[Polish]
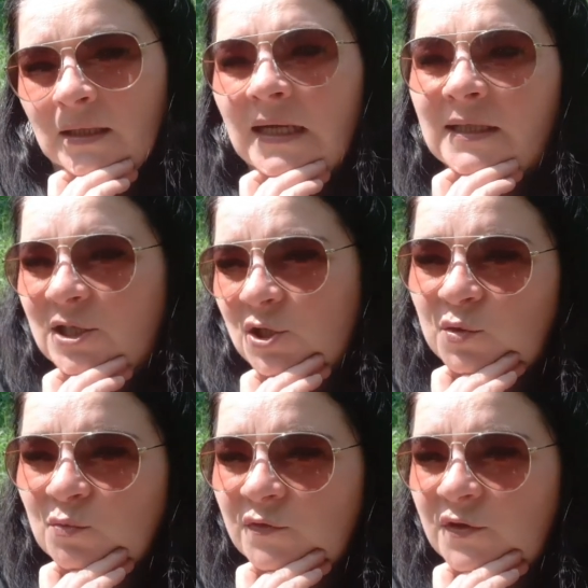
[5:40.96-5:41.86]
ale też
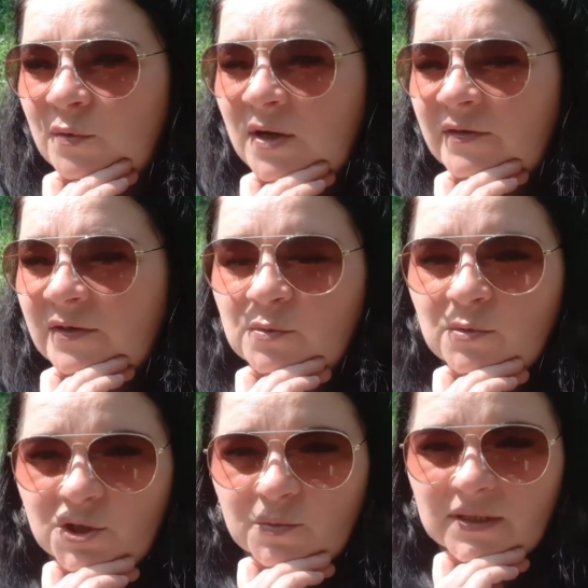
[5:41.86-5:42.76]
odmówiła,
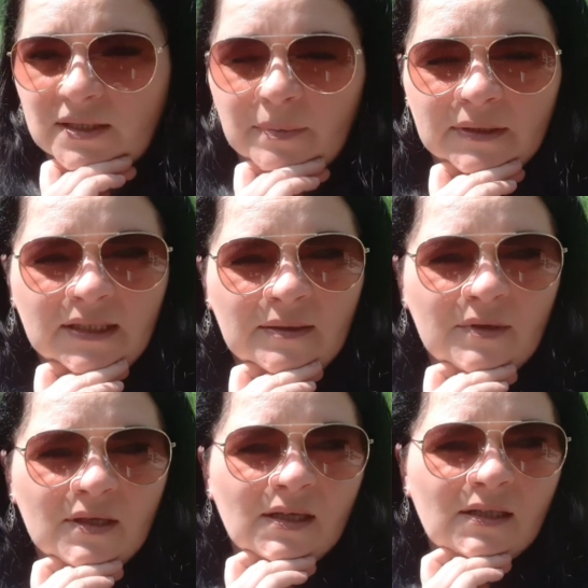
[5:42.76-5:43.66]
wiadomo, że była ta
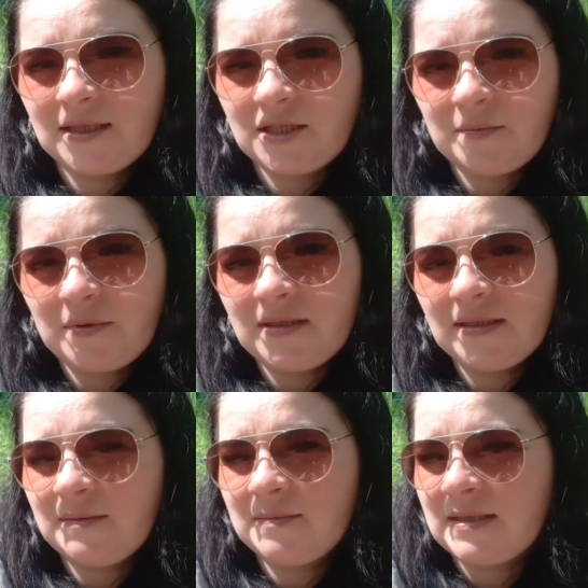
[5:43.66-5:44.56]
pandemia. Tak się naprawdę na
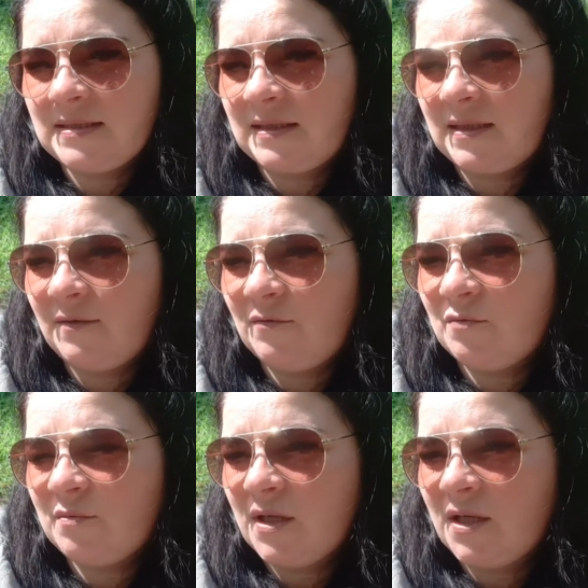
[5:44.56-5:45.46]
tym
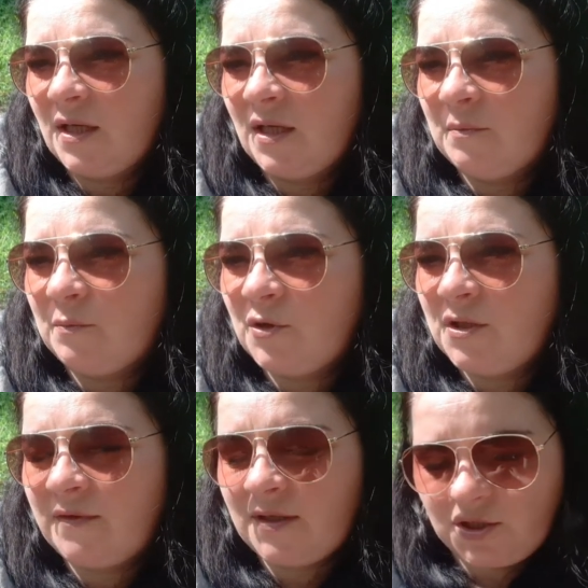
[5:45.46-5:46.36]
zastanawiam,
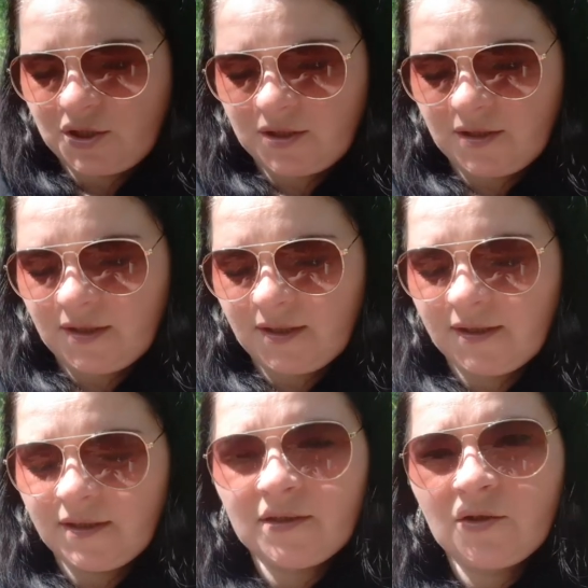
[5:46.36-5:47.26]
ponieważ
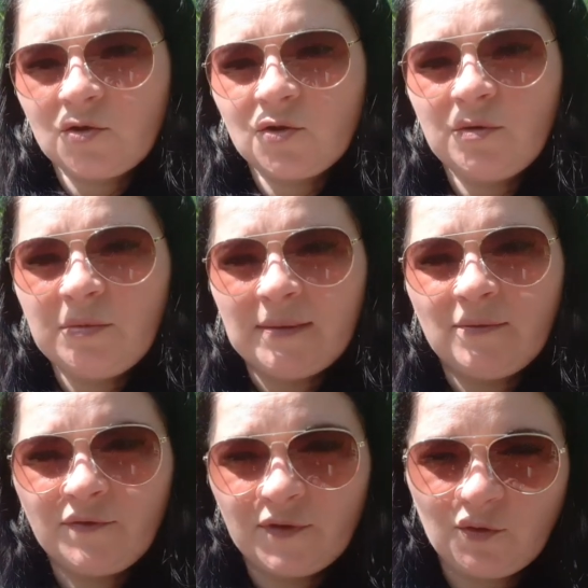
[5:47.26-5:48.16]
E, to, co oni mi tam
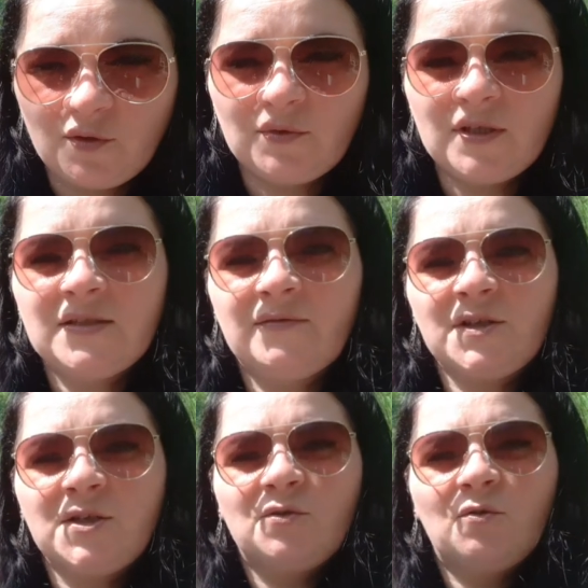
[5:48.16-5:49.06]
oferują, to jest
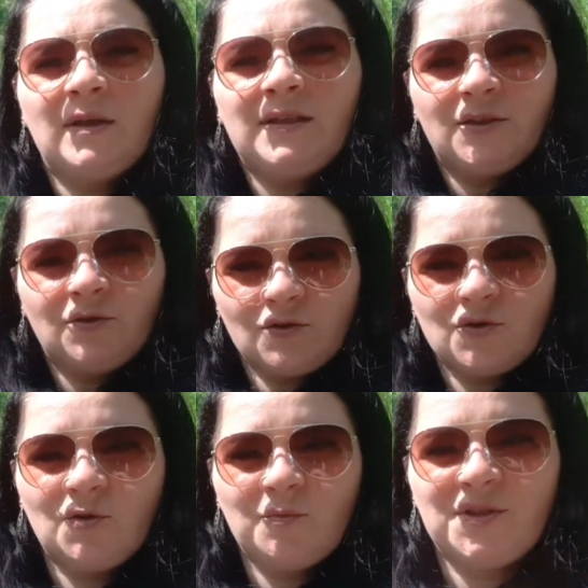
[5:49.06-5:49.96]
właśnie dokładnie to, co
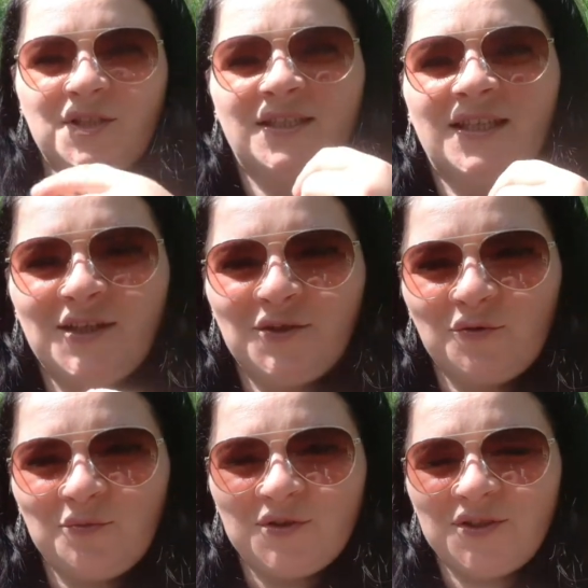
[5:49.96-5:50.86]
ja bym chciała dalej
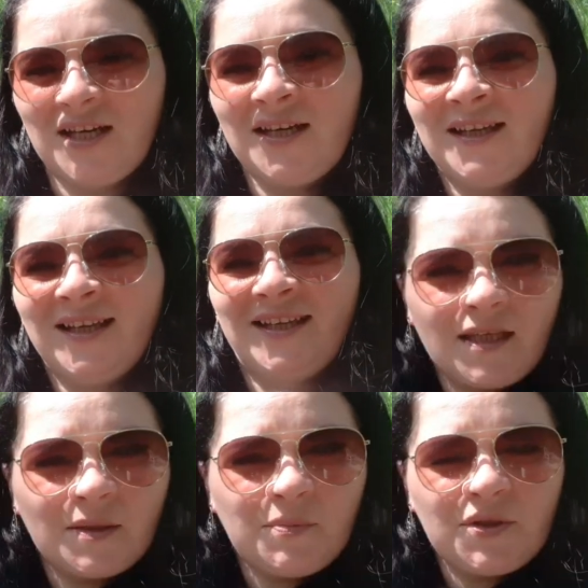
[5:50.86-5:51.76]
robić. Ja,
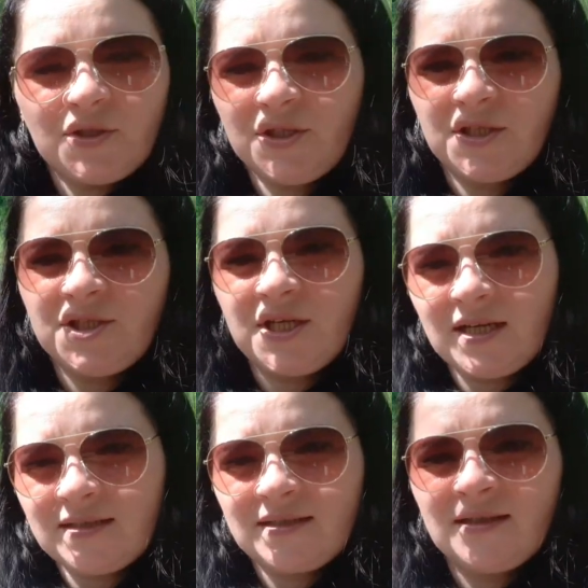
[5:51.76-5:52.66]
jak pieczenie
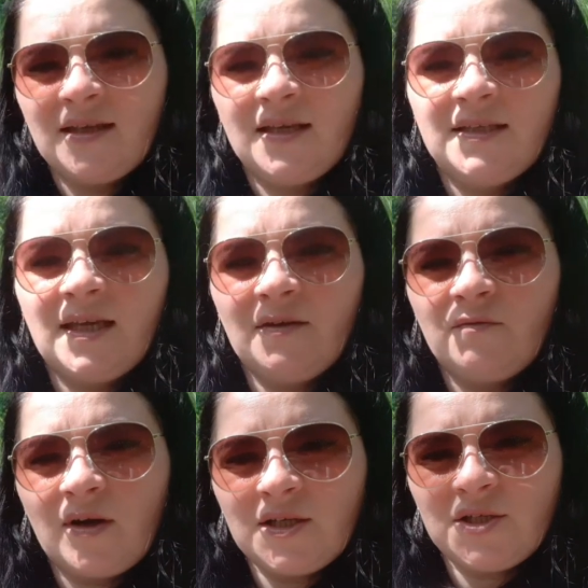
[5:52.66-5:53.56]
ciast, jak
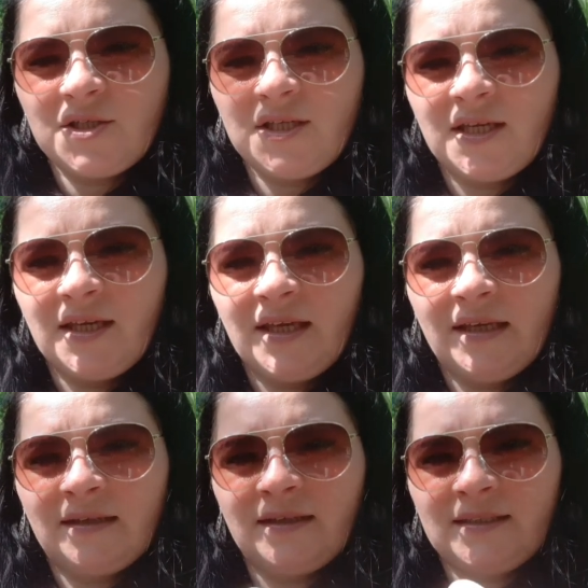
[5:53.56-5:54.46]
właśnie
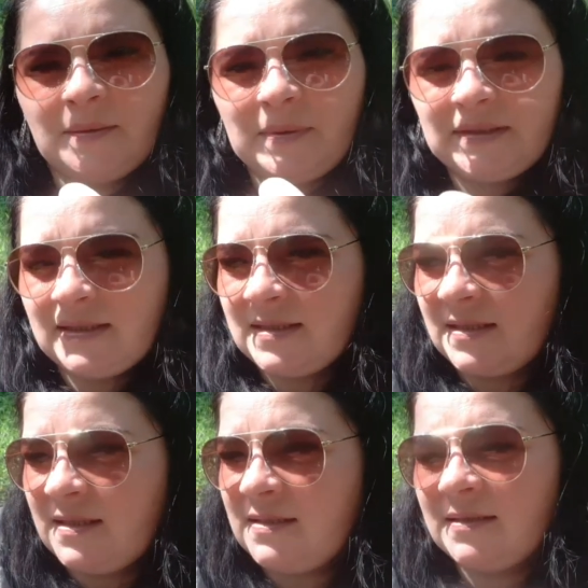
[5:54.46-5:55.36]
e, ta
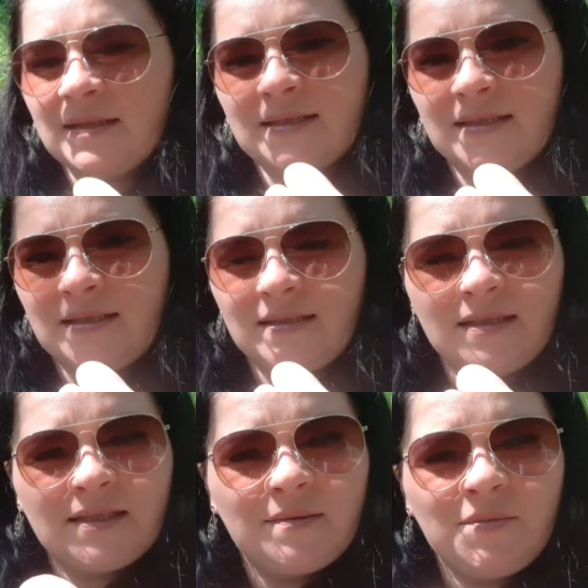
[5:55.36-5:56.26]
patisserie, te
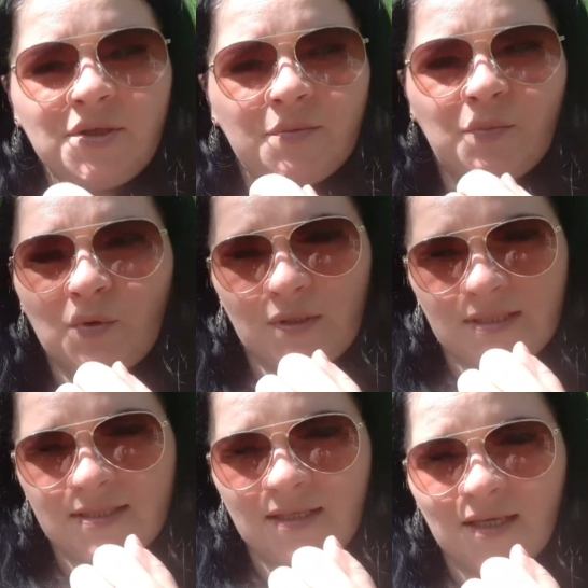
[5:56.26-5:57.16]
deserki, te mini
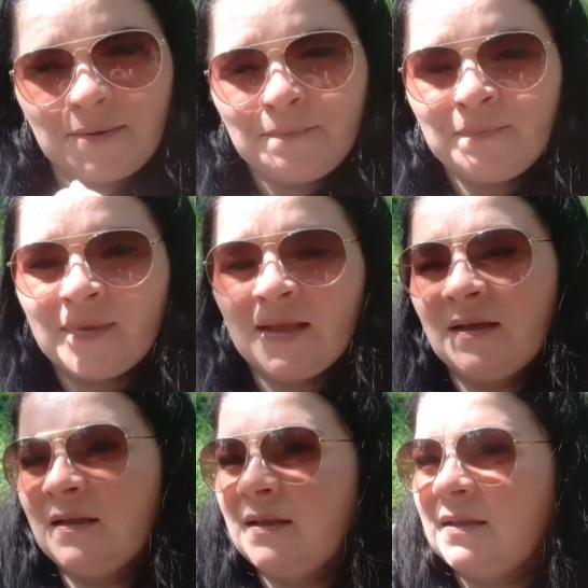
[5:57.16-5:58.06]
porcje,
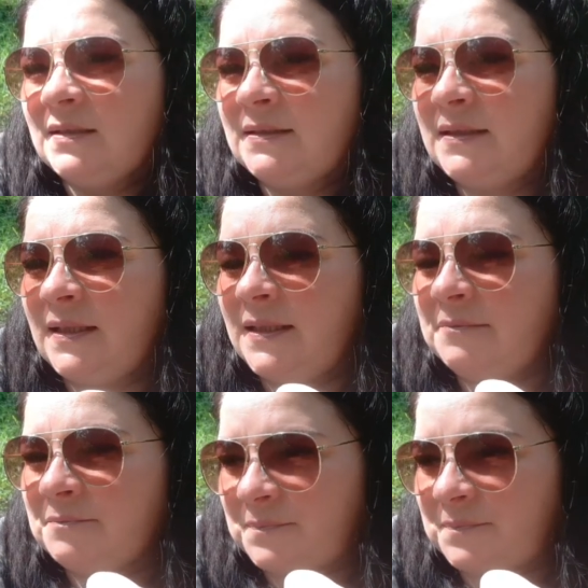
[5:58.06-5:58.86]
e, te